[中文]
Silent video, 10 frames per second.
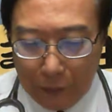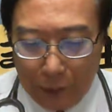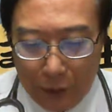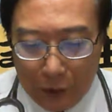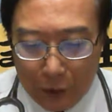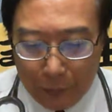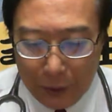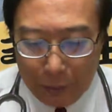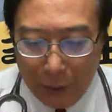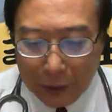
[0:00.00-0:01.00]
因甚
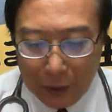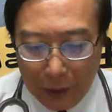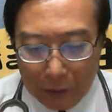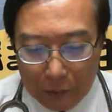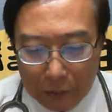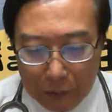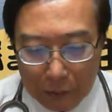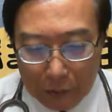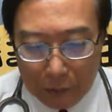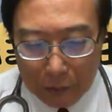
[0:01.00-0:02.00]
至放掉
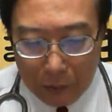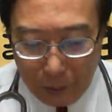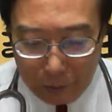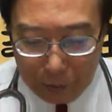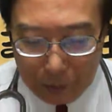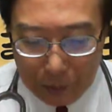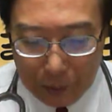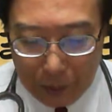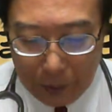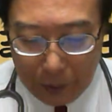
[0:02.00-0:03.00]
讲，
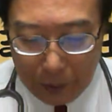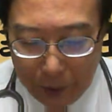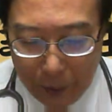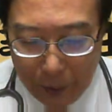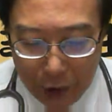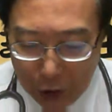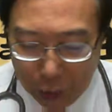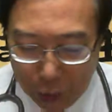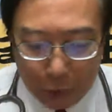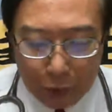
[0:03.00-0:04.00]
一面
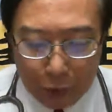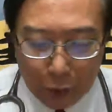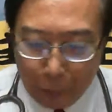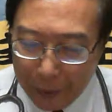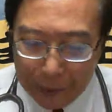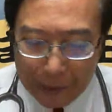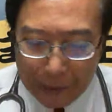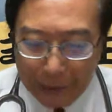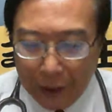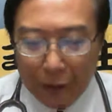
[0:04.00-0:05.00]
墙都袂使
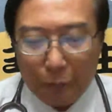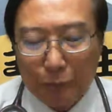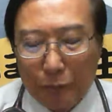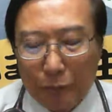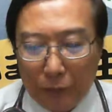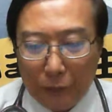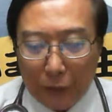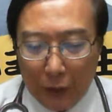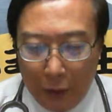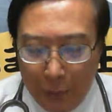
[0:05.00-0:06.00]
拆，
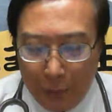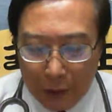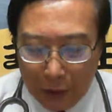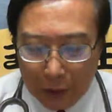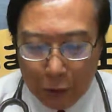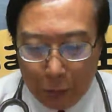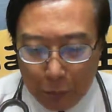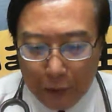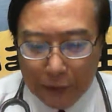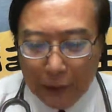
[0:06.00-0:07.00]
一面墙都不
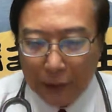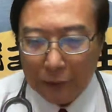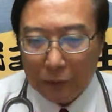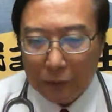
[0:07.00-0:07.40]
会拆。